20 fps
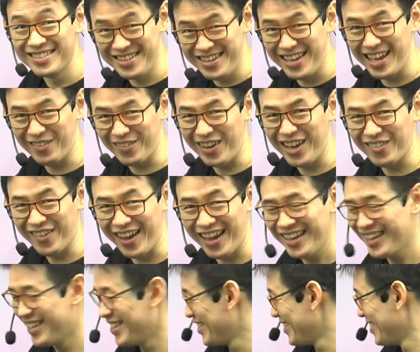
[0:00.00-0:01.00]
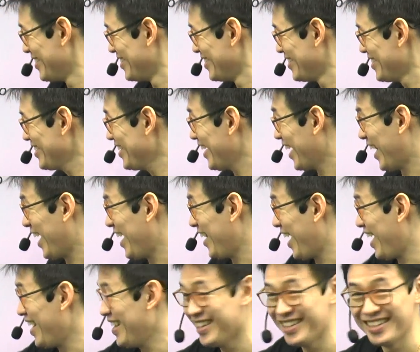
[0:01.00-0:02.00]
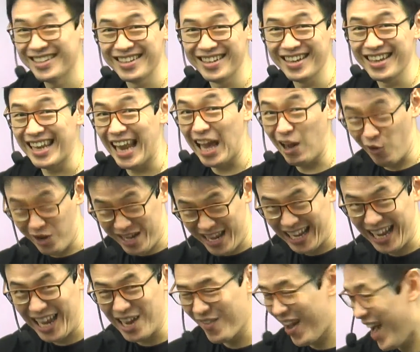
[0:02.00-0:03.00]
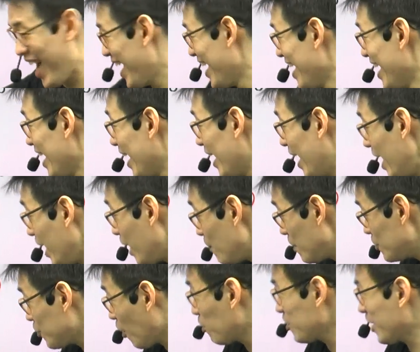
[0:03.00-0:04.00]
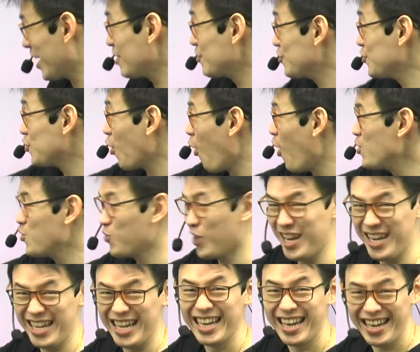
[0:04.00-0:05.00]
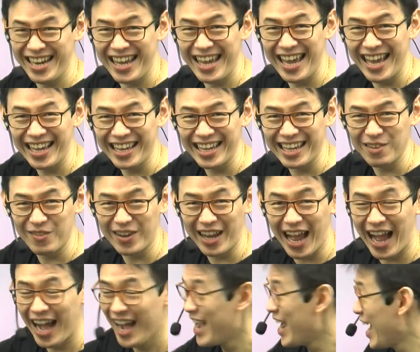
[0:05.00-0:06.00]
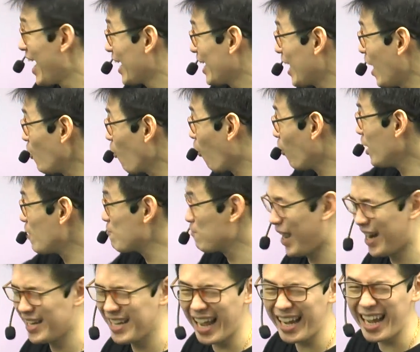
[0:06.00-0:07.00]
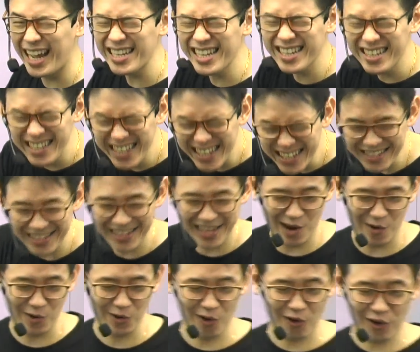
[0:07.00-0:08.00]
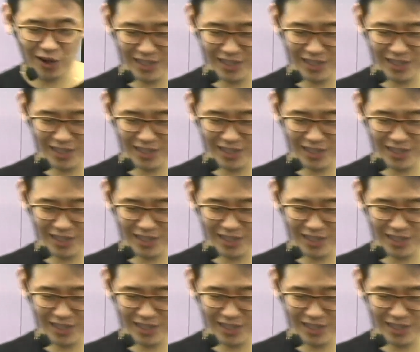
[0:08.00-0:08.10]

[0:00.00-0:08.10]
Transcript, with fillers: เห็นไหมเห็นไหมเห็นไหมเห็นไหมหลายคนเห็นแล้วเห็นว่า x กำลังสองบวกสาม x ซ่อนอยู่ในนี้นั่นเองเห็นไหมคะถ้าน้องทำการย้ายข้างอีกนิด เดียวน้องก็